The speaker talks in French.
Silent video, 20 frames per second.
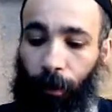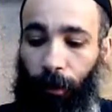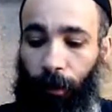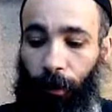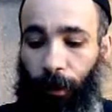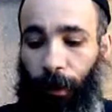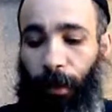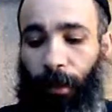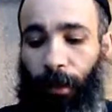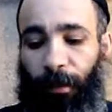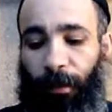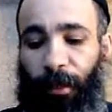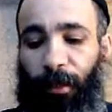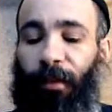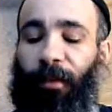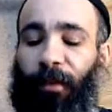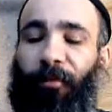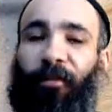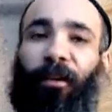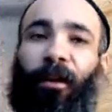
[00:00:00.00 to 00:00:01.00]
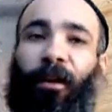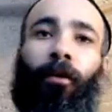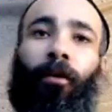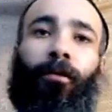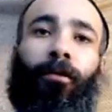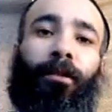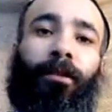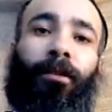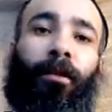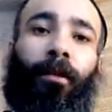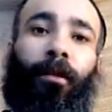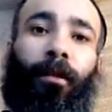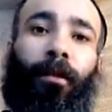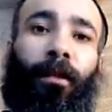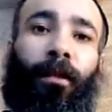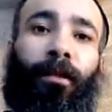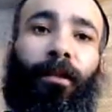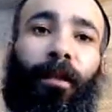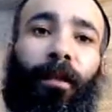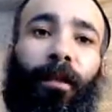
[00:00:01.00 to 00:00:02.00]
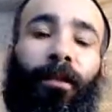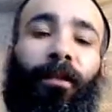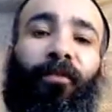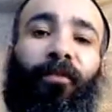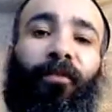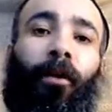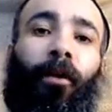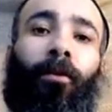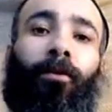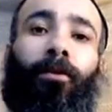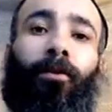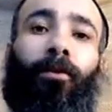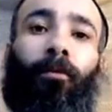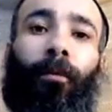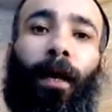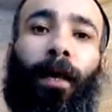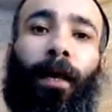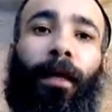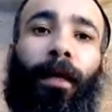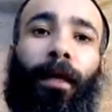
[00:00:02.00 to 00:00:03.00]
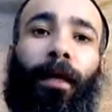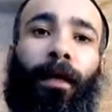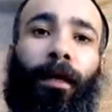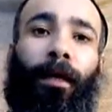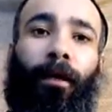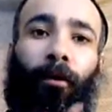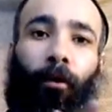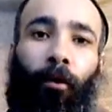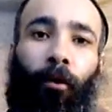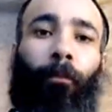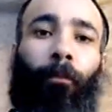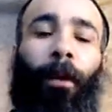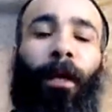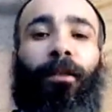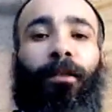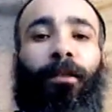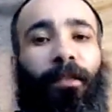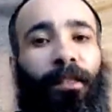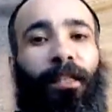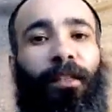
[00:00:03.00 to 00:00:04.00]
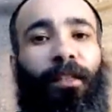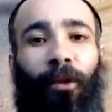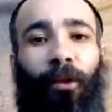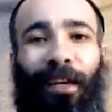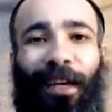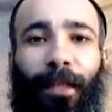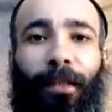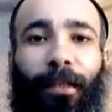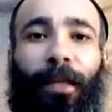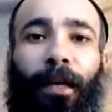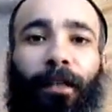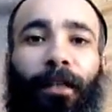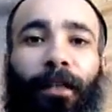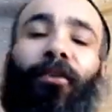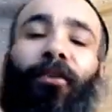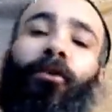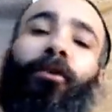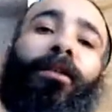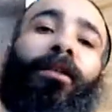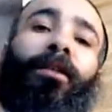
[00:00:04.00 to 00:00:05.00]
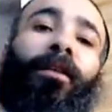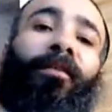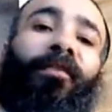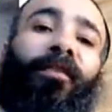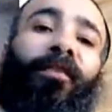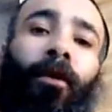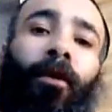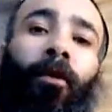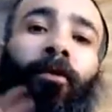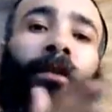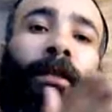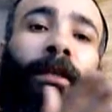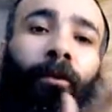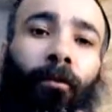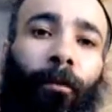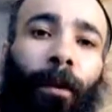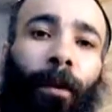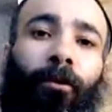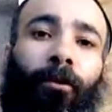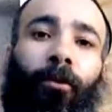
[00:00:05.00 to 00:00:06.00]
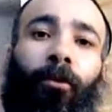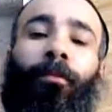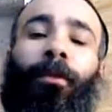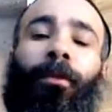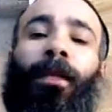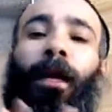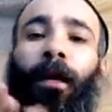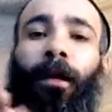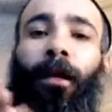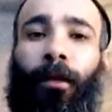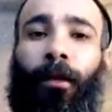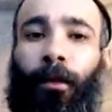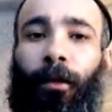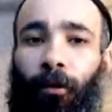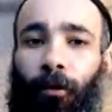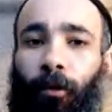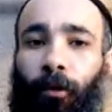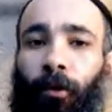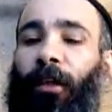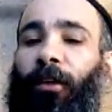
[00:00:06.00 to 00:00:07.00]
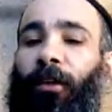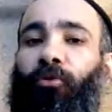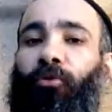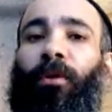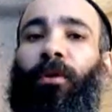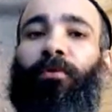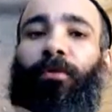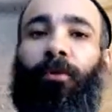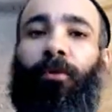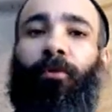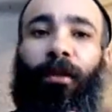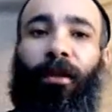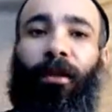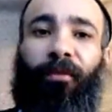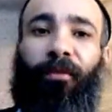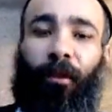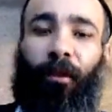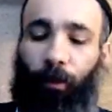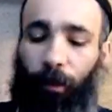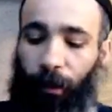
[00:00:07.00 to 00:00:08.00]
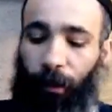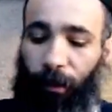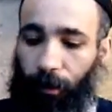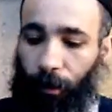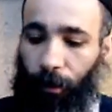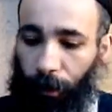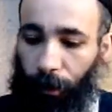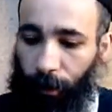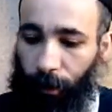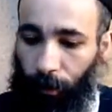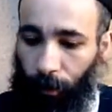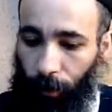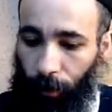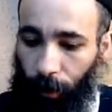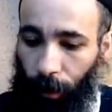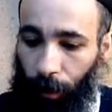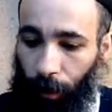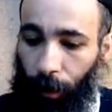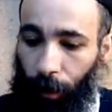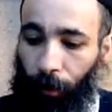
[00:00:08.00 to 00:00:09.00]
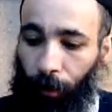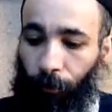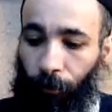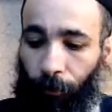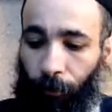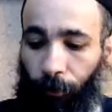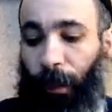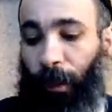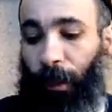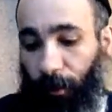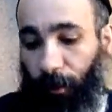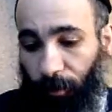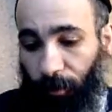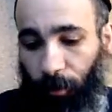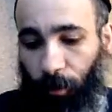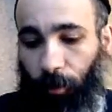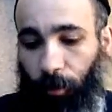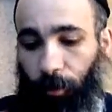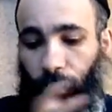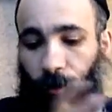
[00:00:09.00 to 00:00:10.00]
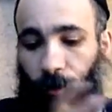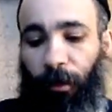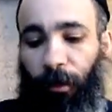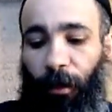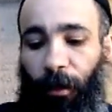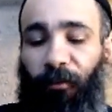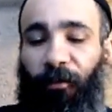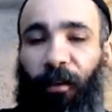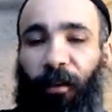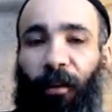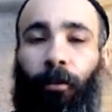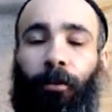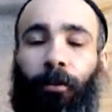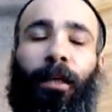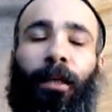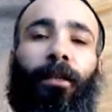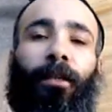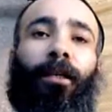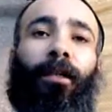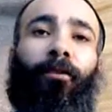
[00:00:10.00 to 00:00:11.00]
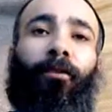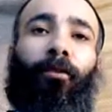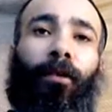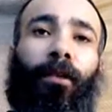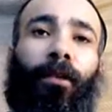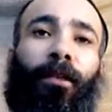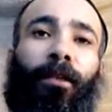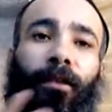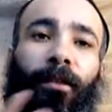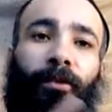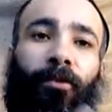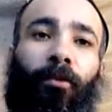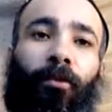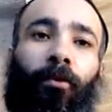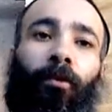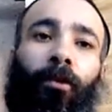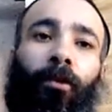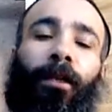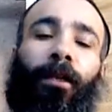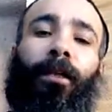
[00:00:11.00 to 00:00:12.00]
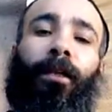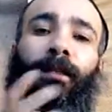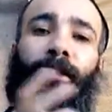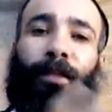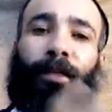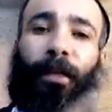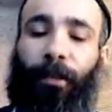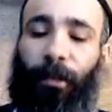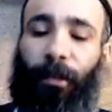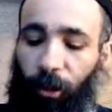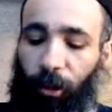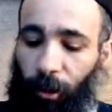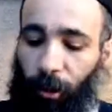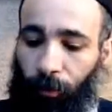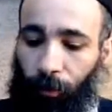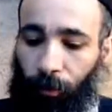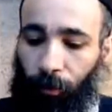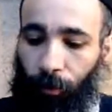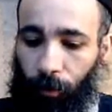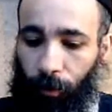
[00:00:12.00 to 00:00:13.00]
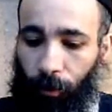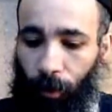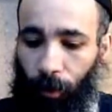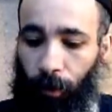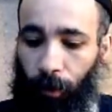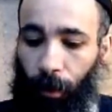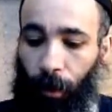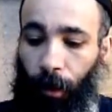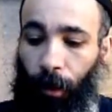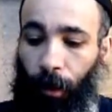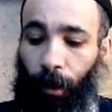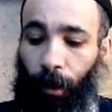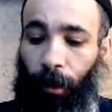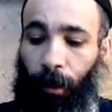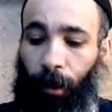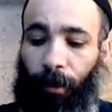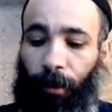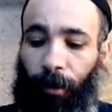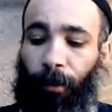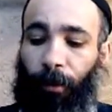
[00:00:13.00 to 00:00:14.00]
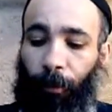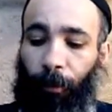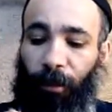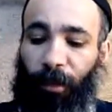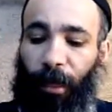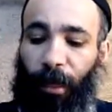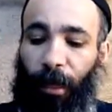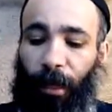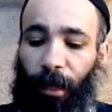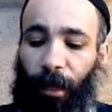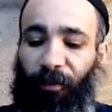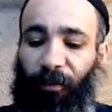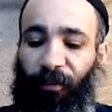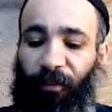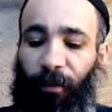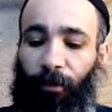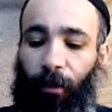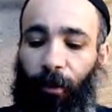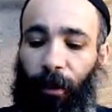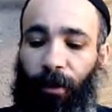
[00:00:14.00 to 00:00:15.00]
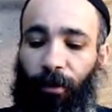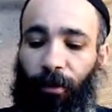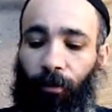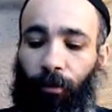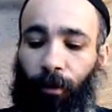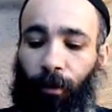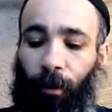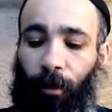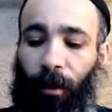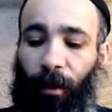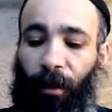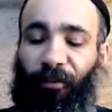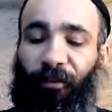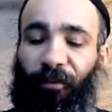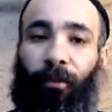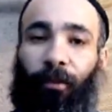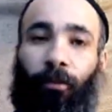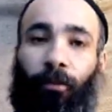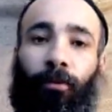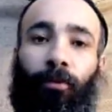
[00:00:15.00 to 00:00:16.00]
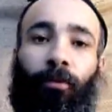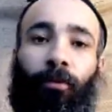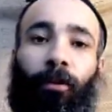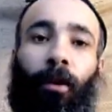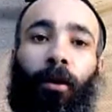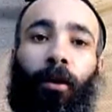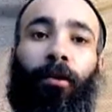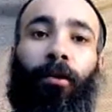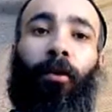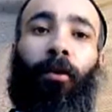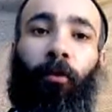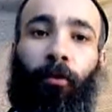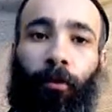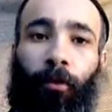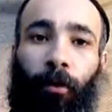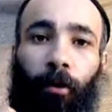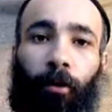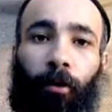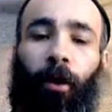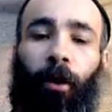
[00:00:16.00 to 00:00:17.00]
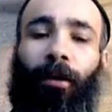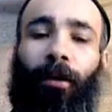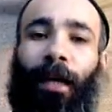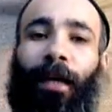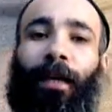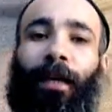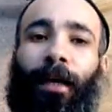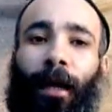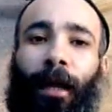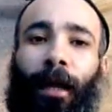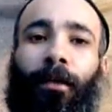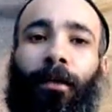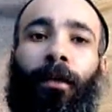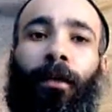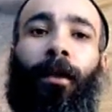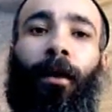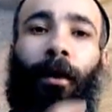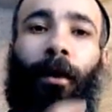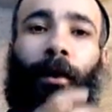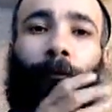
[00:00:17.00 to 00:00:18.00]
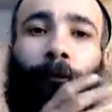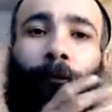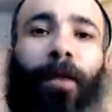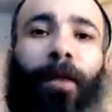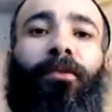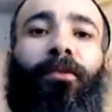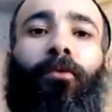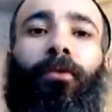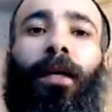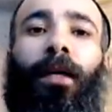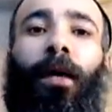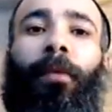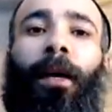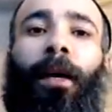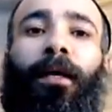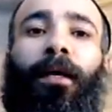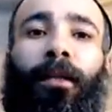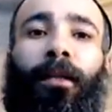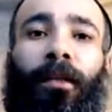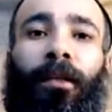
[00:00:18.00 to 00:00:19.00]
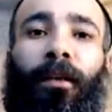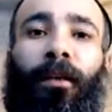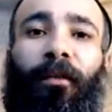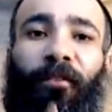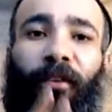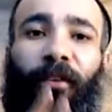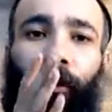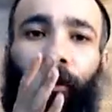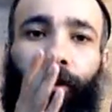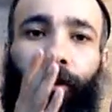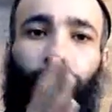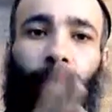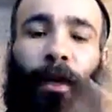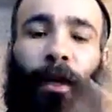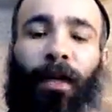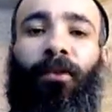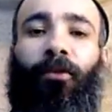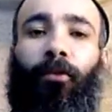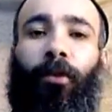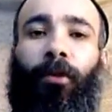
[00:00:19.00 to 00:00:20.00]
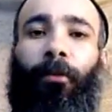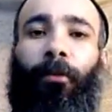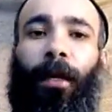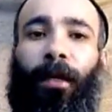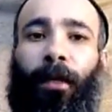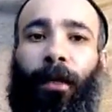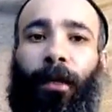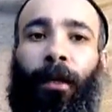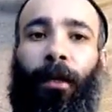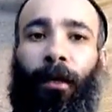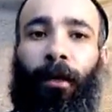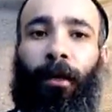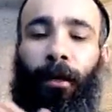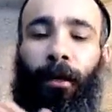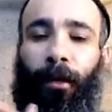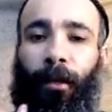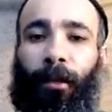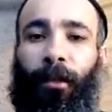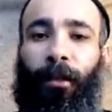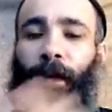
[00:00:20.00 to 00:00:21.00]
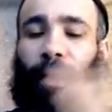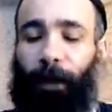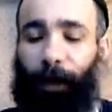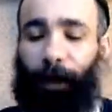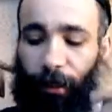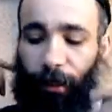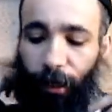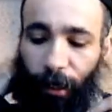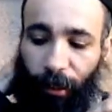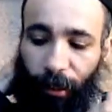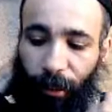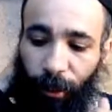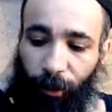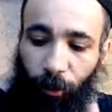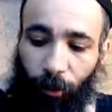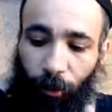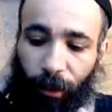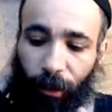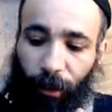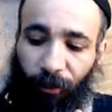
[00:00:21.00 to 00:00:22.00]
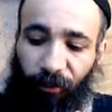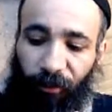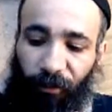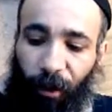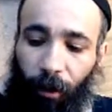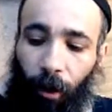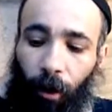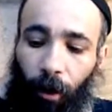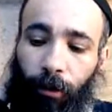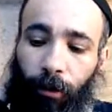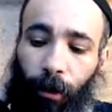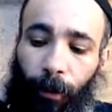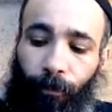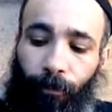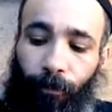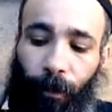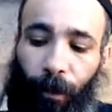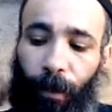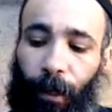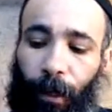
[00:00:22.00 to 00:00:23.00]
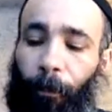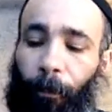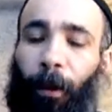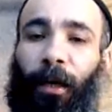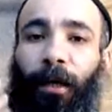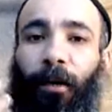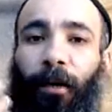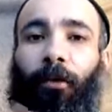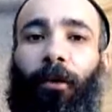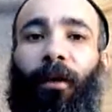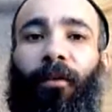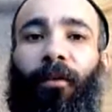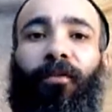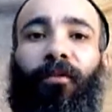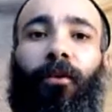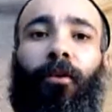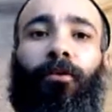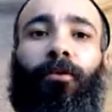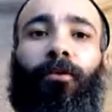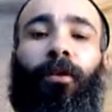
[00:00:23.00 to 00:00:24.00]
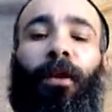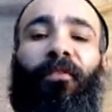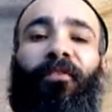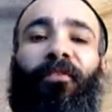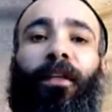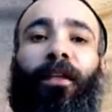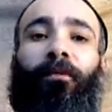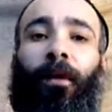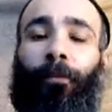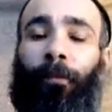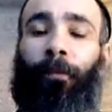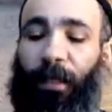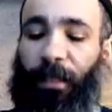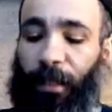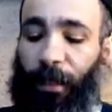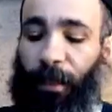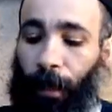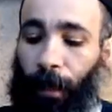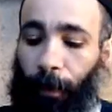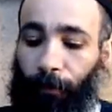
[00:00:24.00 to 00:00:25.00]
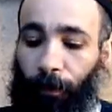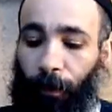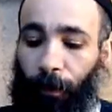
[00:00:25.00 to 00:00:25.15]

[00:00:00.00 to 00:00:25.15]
il reste ces différences. Les, différences sont marquées. On parle ici de quatre catégories différentes et on marque bien que les juifs sont différents les uns des autres. Mais ce sont différentes catégories qui se relient, qui s'attachent les unes aux autres. Et c'est pour ça qu'à la fin de la, fête de Sukkot, on a encore la crainte, parce qu'on a marqué les différences, parce qu'on a marqué qu'il y a quatre catégories différentes, qu'après que l'influence de la fête va passer,